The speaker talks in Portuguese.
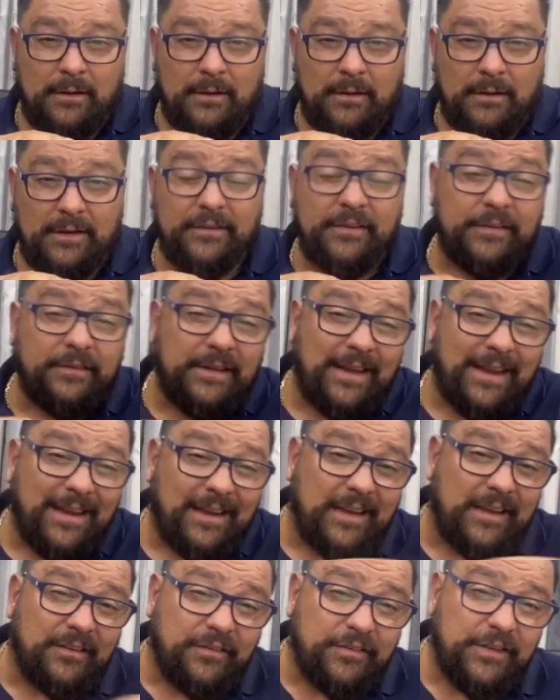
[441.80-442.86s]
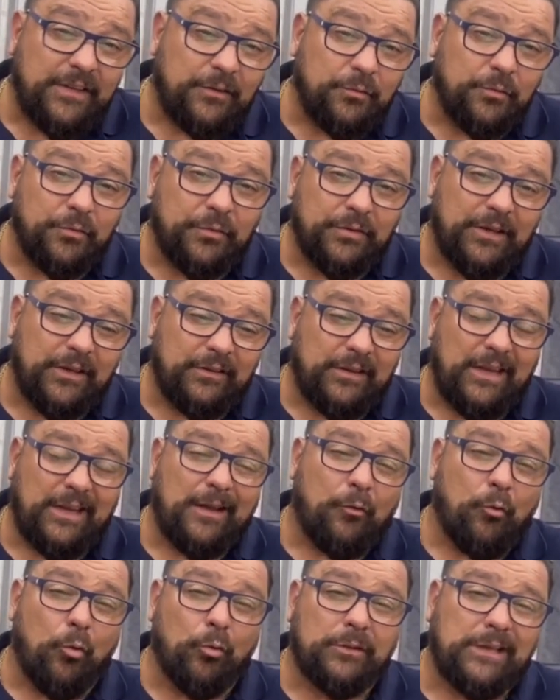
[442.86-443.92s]
Existem requisitos que tem que
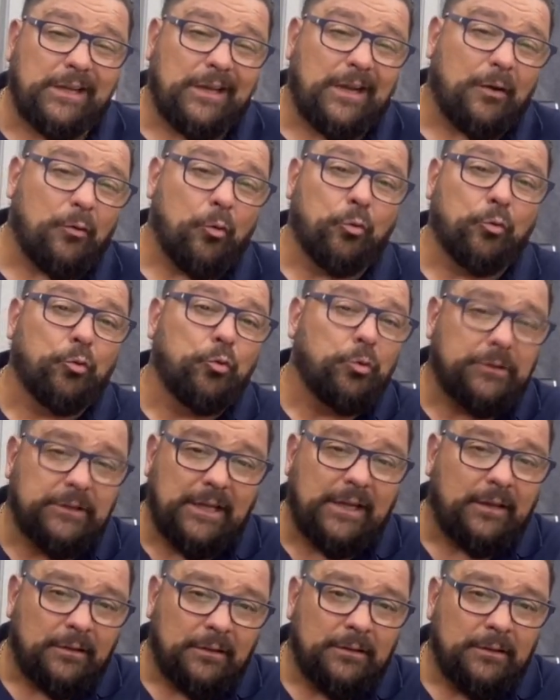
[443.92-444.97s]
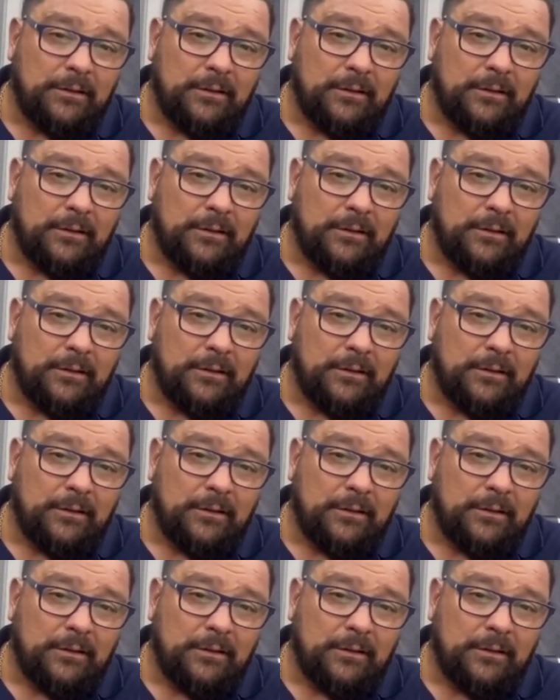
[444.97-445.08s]
conter na conduta